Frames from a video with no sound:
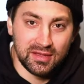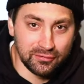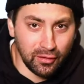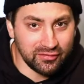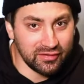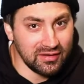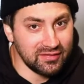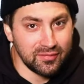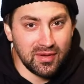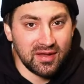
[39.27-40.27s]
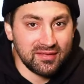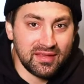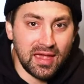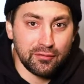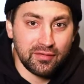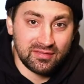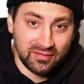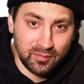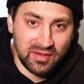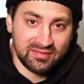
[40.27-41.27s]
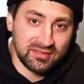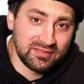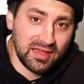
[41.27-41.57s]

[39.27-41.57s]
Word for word: In Deutschland nicht immer ganz einfach, das passende